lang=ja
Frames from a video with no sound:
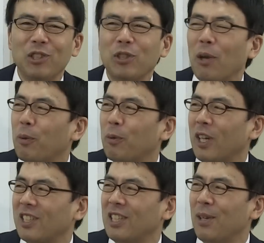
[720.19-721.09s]
ニュータイプ部
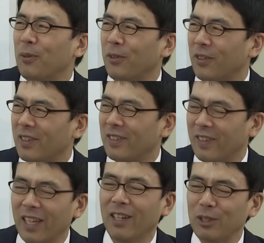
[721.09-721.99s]
隊司令部
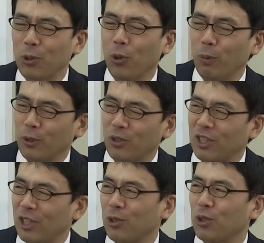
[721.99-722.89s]
がね情報部を通
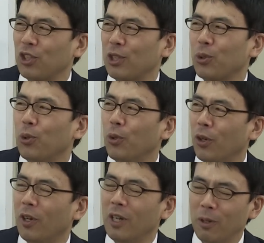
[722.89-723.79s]
じて収集した情
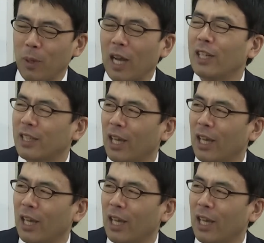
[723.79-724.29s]
報を、はいまあ書い